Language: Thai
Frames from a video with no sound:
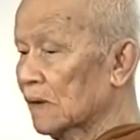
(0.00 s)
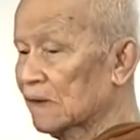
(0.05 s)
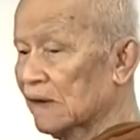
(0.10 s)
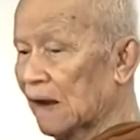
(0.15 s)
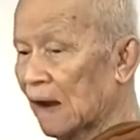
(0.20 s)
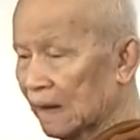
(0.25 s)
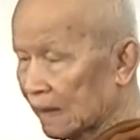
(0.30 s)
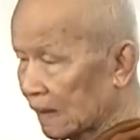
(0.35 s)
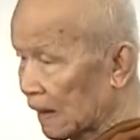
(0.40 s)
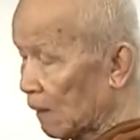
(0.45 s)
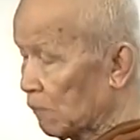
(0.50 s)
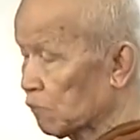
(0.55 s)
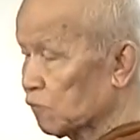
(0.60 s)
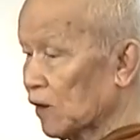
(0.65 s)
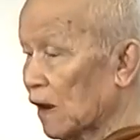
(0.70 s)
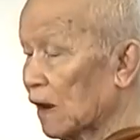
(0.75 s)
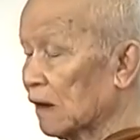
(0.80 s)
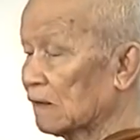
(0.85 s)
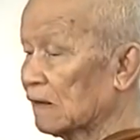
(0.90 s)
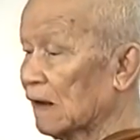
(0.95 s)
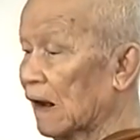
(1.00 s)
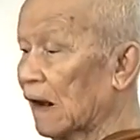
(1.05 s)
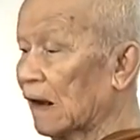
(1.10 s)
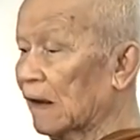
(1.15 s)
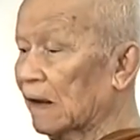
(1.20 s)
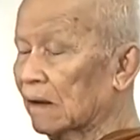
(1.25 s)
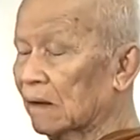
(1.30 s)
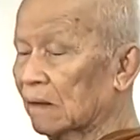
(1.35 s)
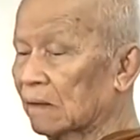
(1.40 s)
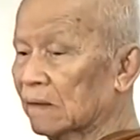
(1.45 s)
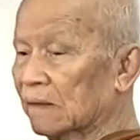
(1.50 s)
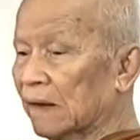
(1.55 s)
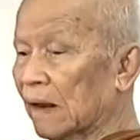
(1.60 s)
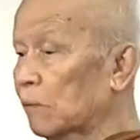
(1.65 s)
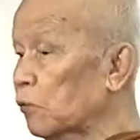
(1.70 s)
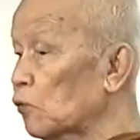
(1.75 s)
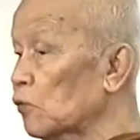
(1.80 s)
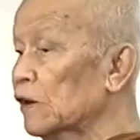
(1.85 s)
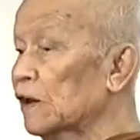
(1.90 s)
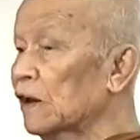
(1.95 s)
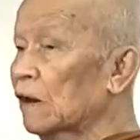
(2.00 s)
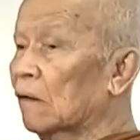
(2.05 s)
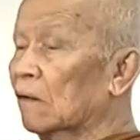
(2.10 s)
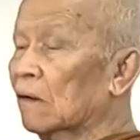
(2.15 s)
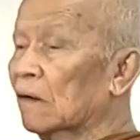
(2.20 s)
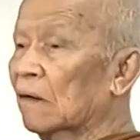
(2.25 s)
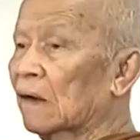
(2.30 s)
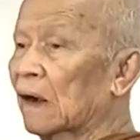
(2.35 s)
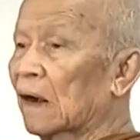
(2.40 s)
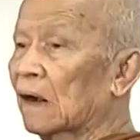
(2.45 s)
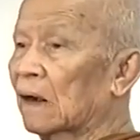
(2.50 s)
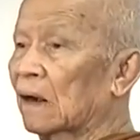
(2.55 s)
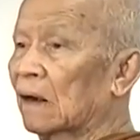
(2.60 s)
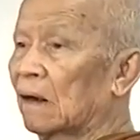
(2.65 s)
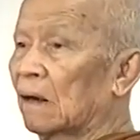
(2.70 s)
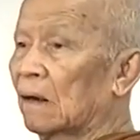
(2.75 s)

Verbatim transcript: สั่งเก็บสั่งจ่ายแต่ผู้เดียวเท่านั้น